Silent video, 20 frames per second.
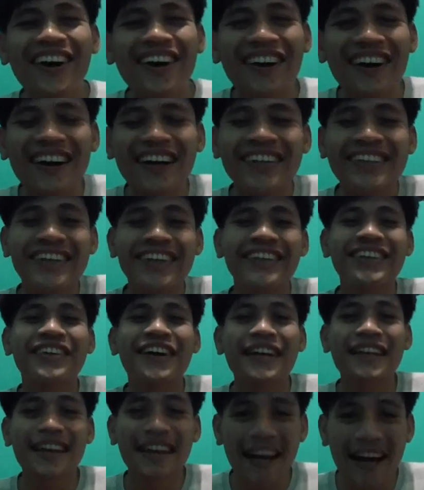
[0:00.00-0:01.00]
oke okay, segitu
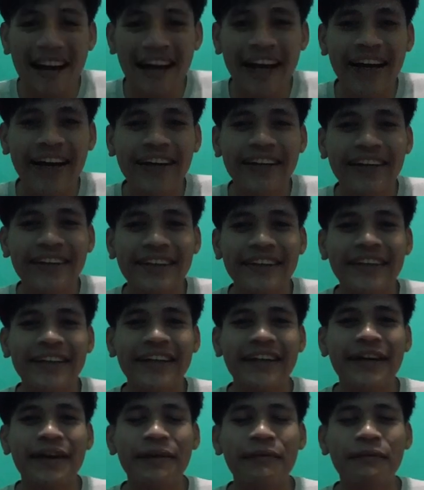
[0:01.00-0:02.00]
aja ya
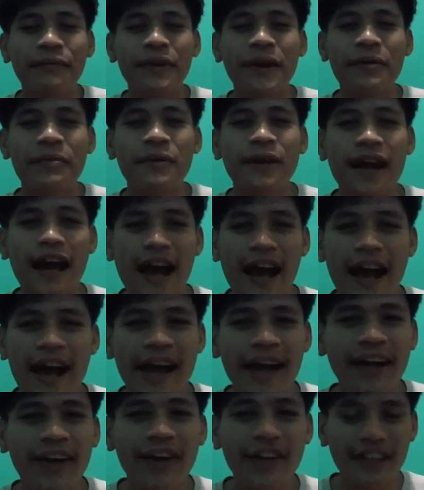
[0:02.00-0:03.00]

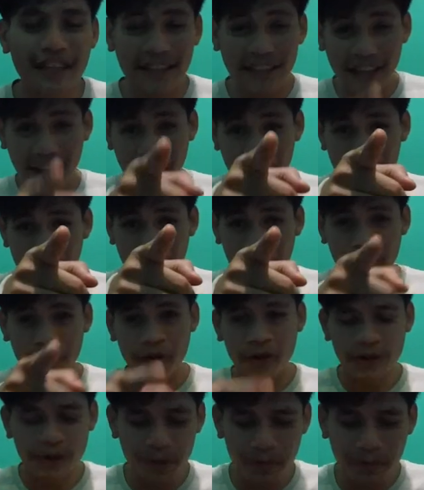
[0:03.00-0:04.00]
mudah-mudahan oh iya jangan lupa
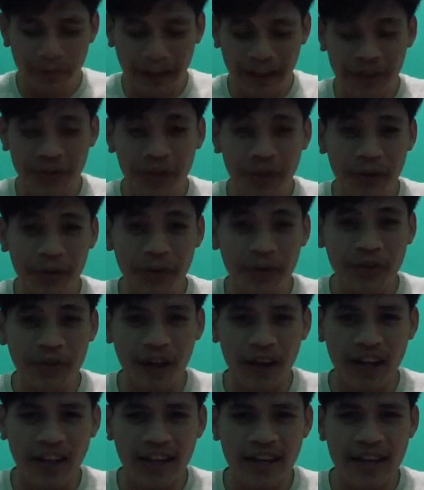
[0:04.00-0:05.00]
loh surprise dulu
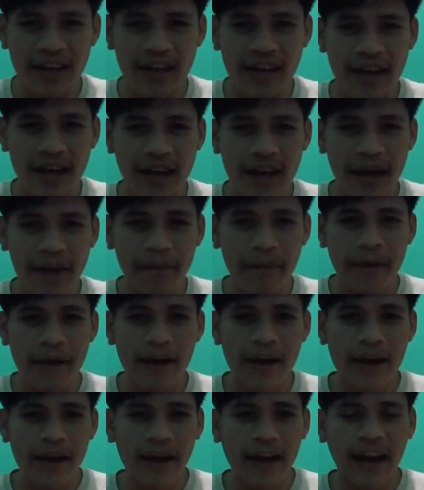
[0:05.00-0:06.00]
soalnya
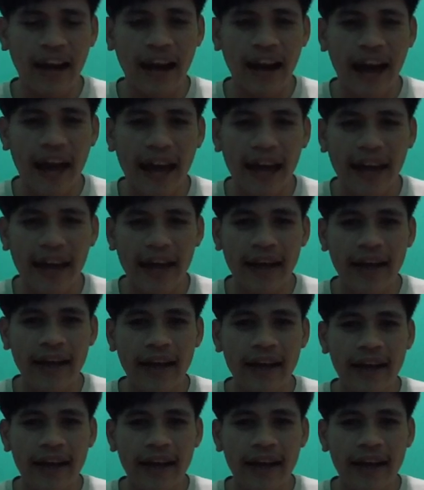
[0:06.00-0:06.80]
apa like